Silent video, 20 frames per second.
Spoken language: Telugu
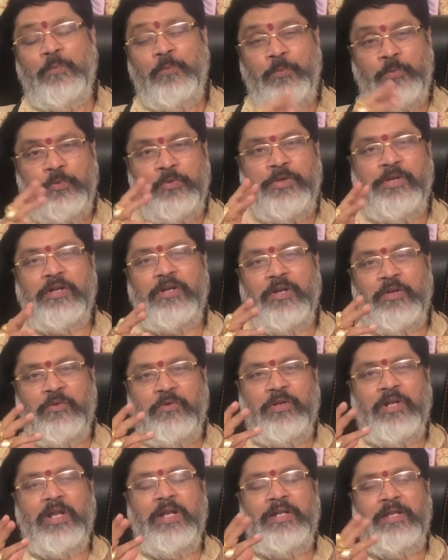బుధుడు యొక్క
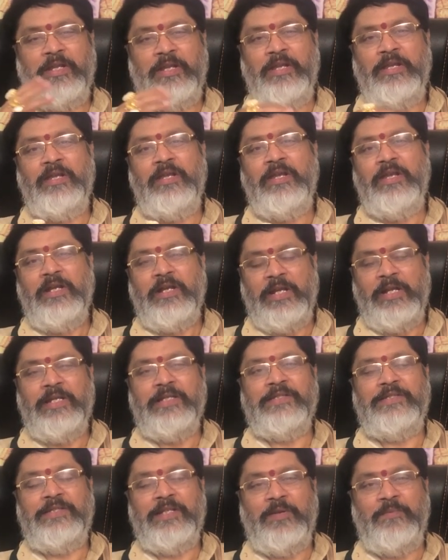అనుగ్రహాన్ని
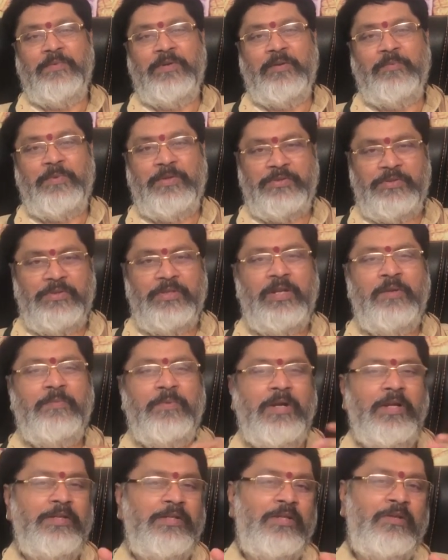కలిగిస్తాడు అన్నమాట ప్రస్తుతానికి
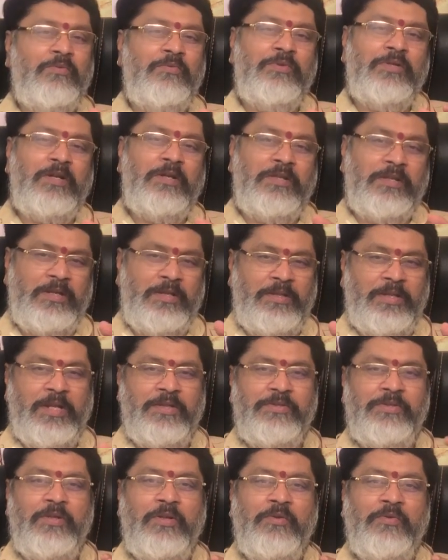భాగ్యంలో ఉన్నాడు తర్వాత
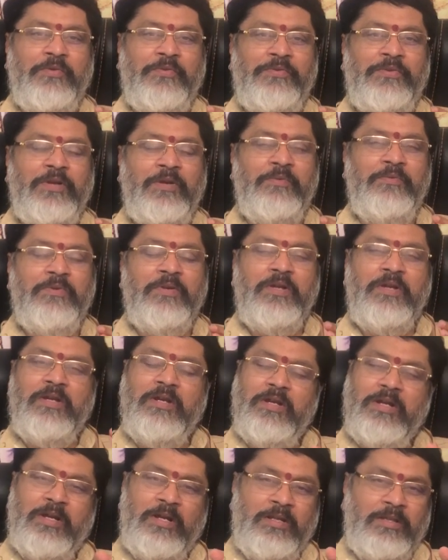రాజ్యంలోకి వస్తాడు
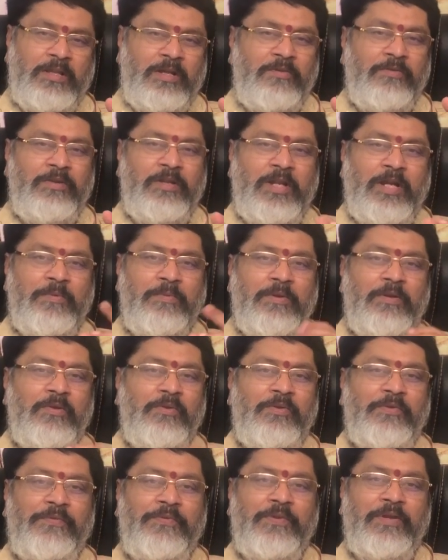ఆ తర్వాత
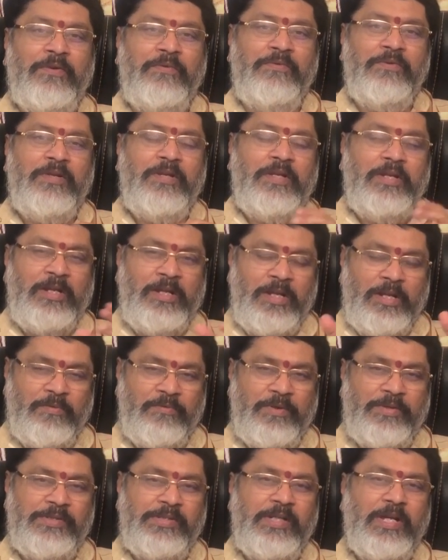లాభంలోకి వస్తాడు ఇలా
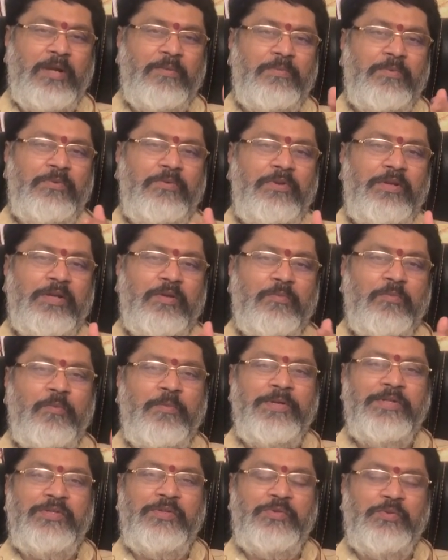వరుసగా బుధుడు యొక్క
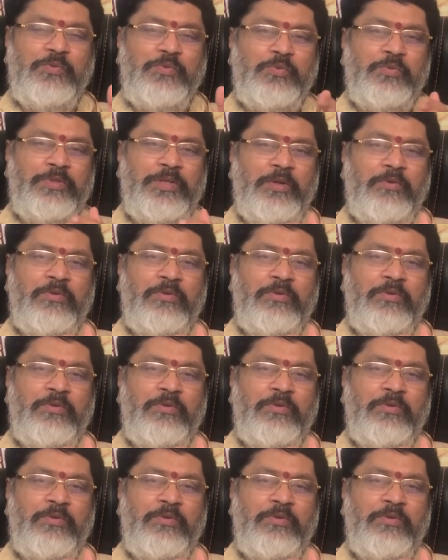మూమెంట్స్ చూసుకుంటే